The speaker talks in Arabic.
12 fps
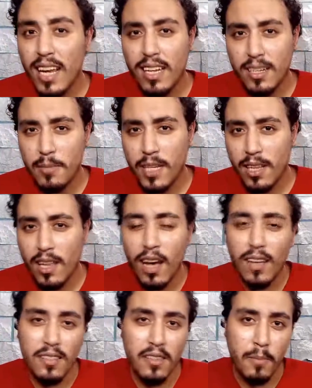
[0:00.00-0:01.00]
الجانبية
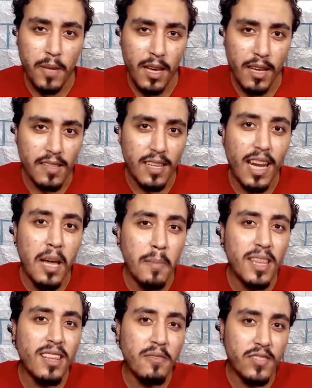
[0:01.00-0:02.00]
الخاصة بإيس اللي هي
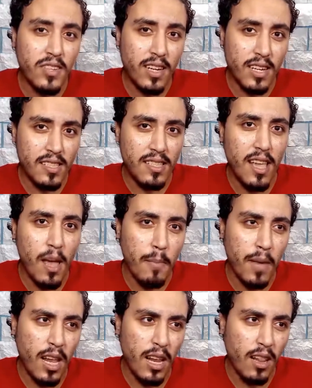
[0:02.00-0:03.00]
من نفس
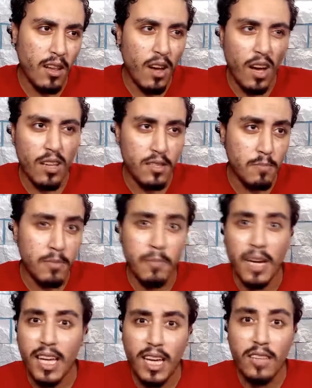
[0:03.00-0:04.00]
الرسام الخاص
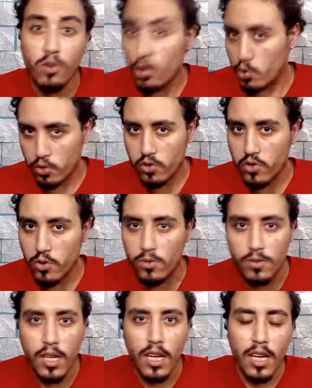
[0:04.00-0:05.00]
بمانجا دكتور
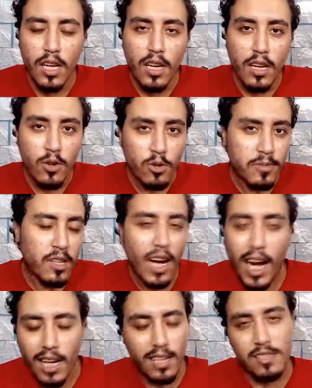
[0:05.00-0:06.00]
ستون
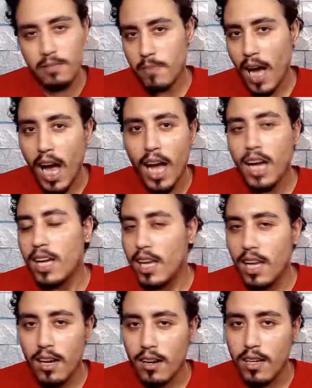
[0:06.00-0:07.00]
بصراحة الرسم
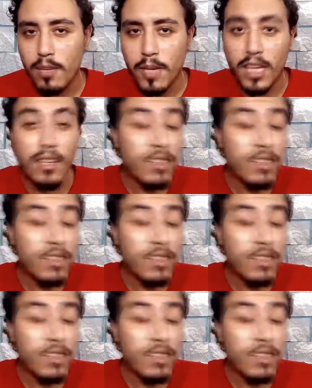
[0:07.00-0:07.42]
حاجة رهيبة